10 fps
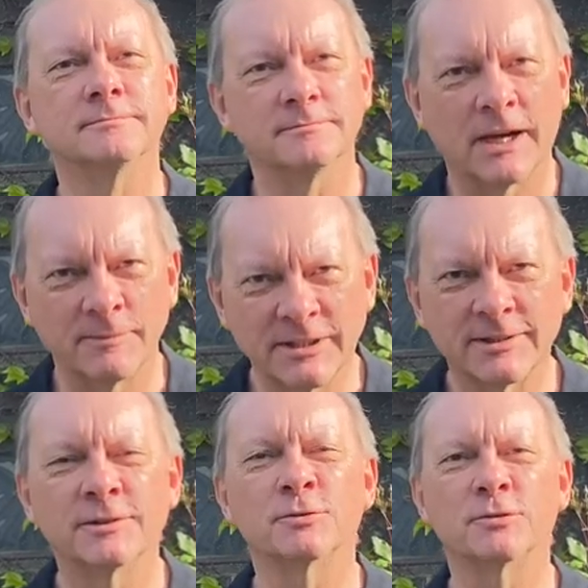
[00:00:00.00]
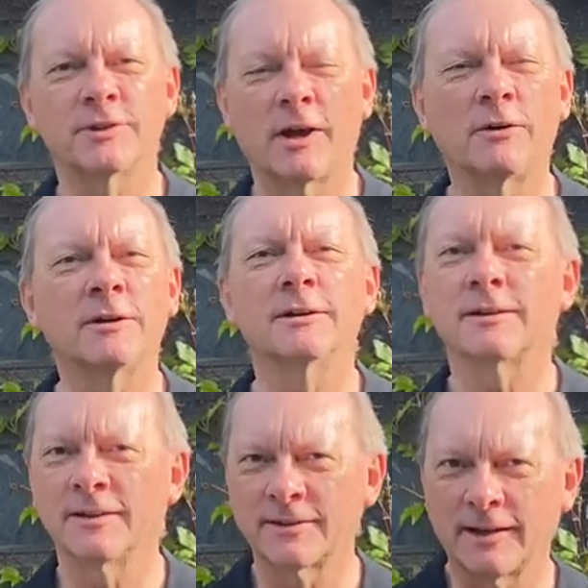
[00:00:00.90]
Mach mit, tu es auch,
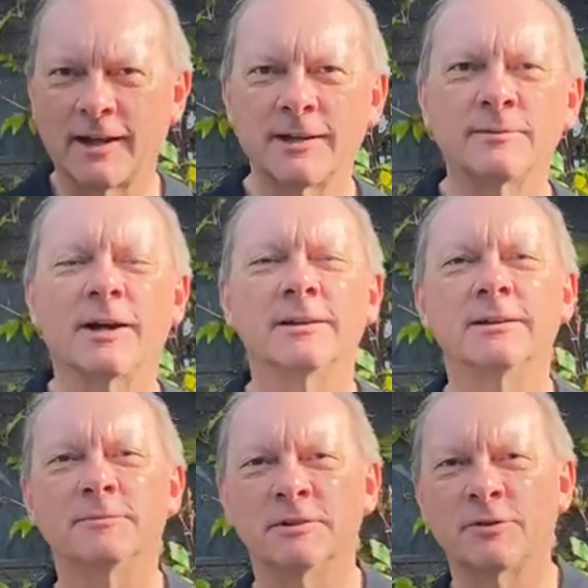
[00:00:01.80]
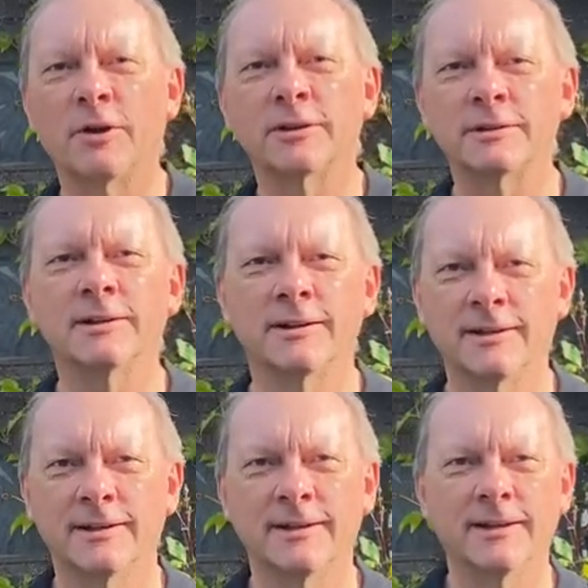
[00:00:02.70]
kannst alleine machen, mit Freunden.
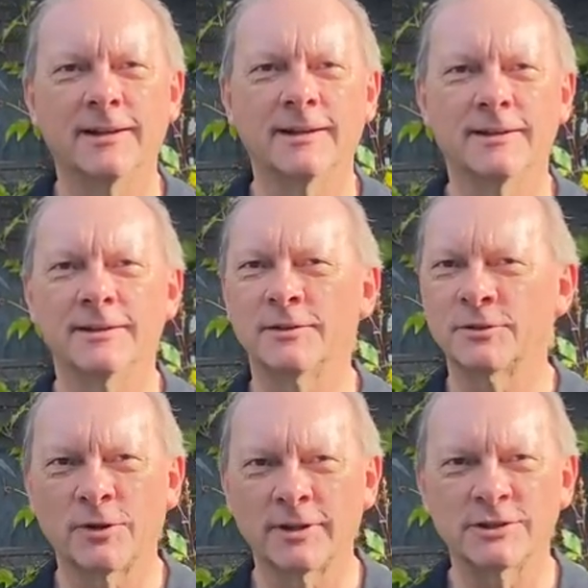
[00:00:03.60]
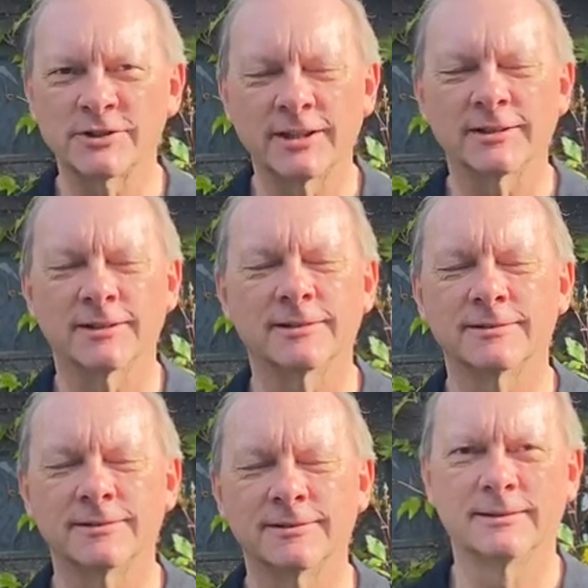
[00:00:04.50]
Äh, tolle Geschichte.
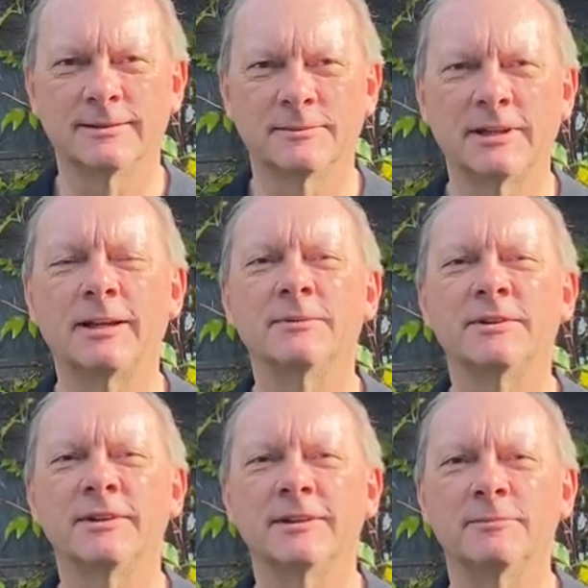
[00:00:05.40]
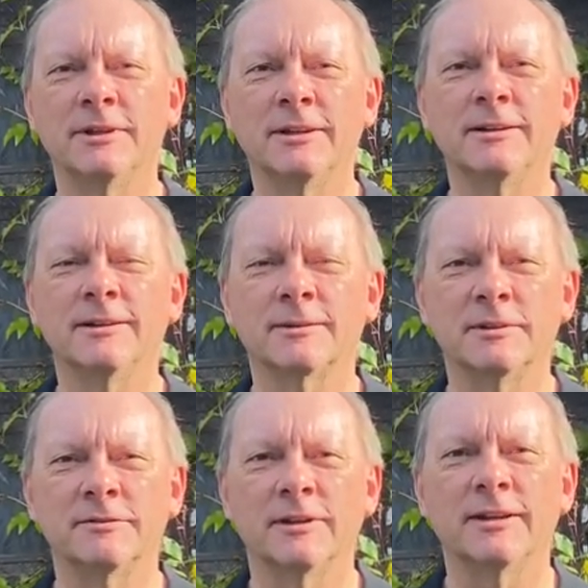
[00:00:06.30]
Mein Name ist Dieter Pegel, ich
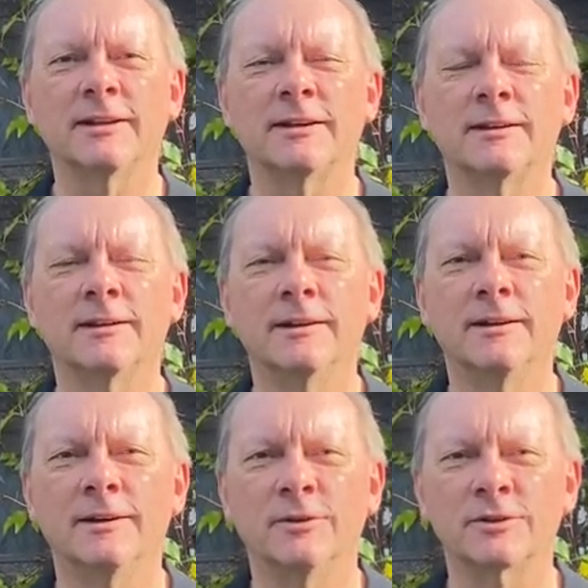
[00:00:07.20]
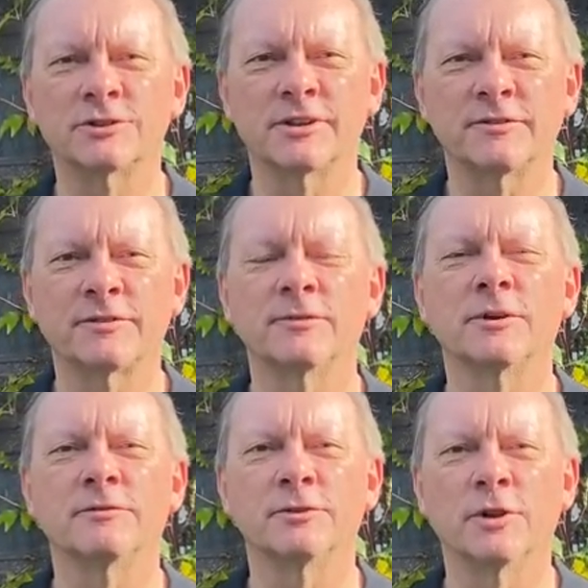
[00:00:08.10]
bin Verleger und
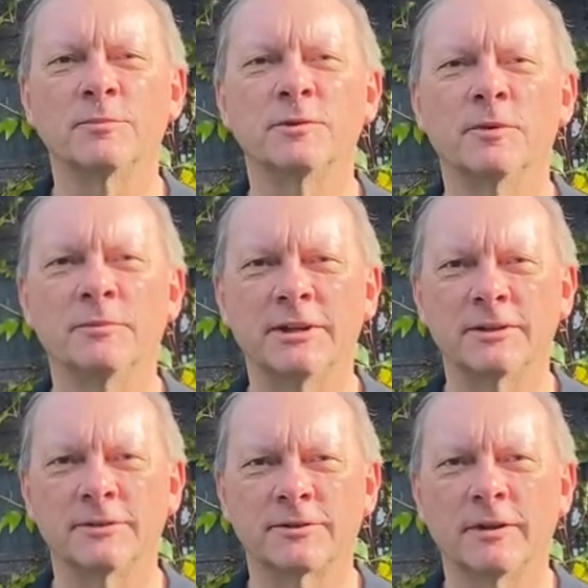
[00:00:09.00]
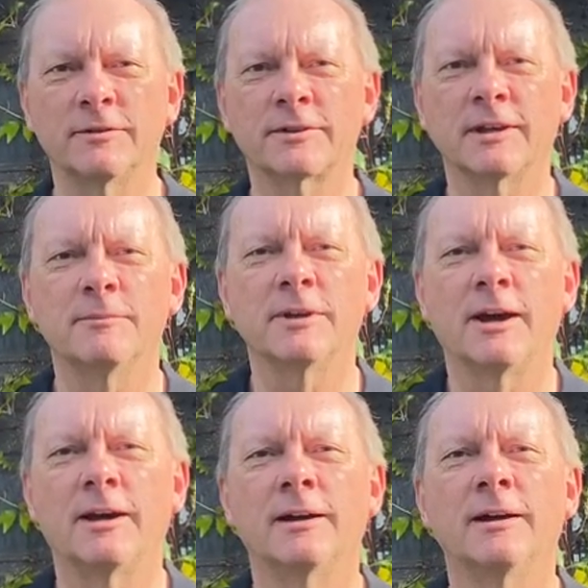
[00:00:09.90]
Geschäftsführer von Optimum Medien und Service
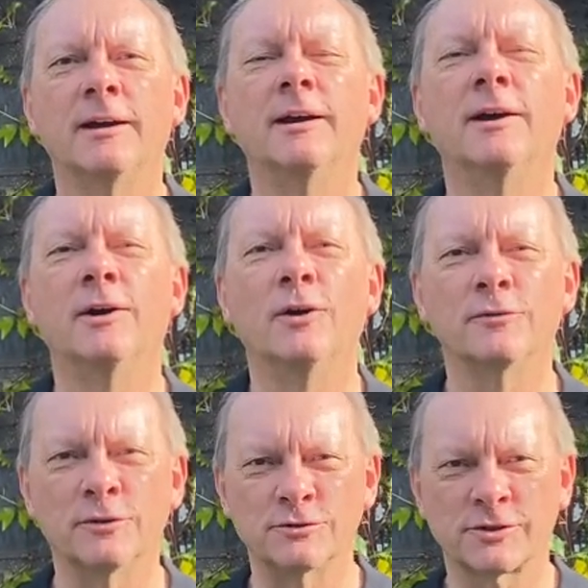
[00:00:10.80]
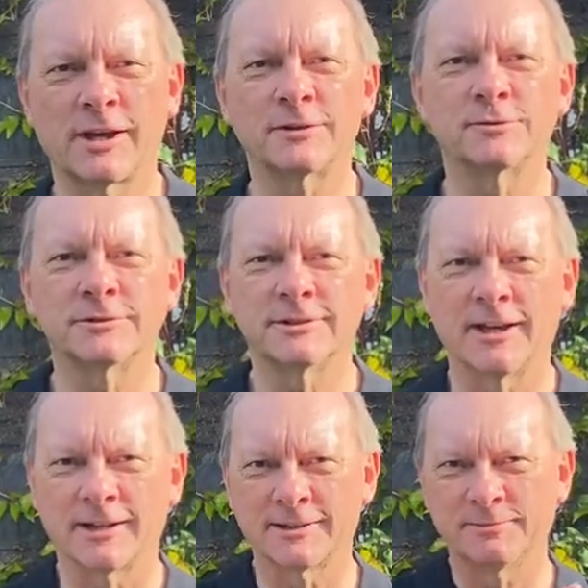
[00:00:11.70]
GmbH und wünsche euch einen guten
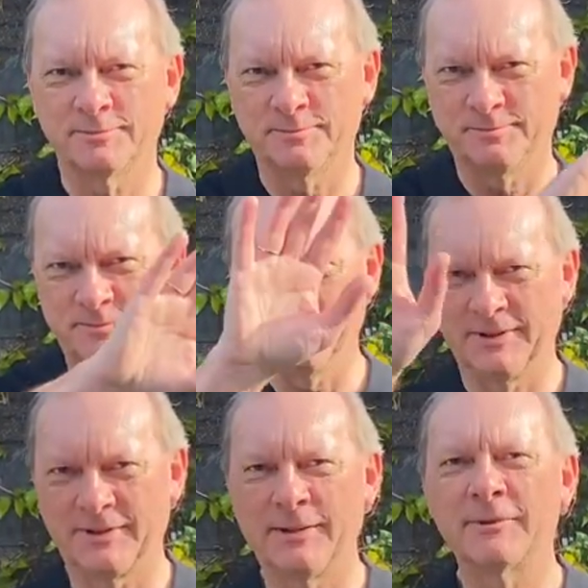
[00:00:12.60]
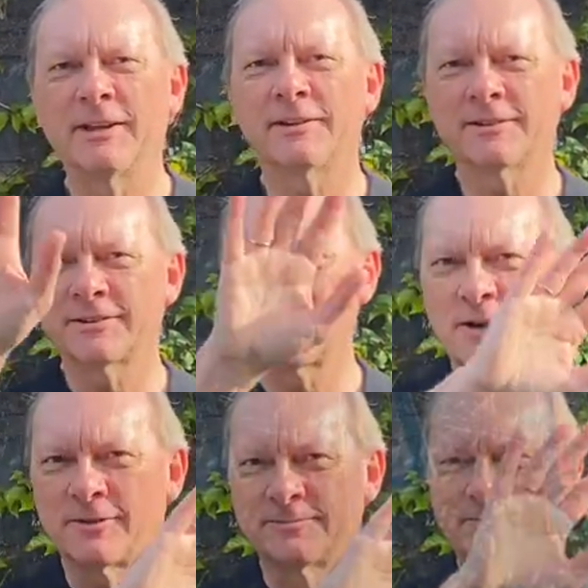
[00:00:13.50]
Tag. Bis demnächst.
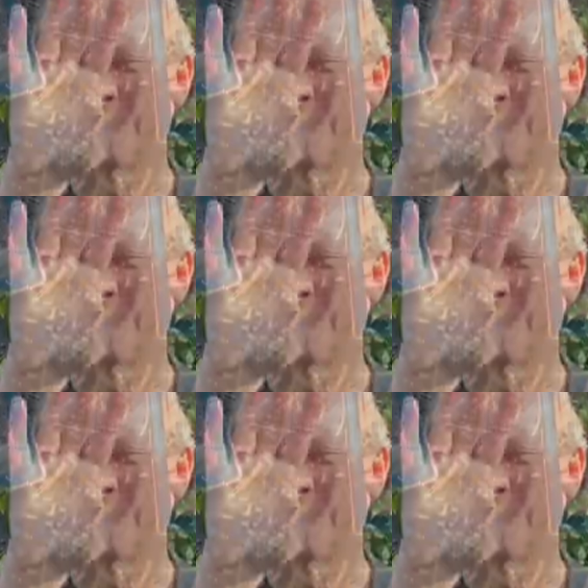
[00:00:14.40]
Ciao.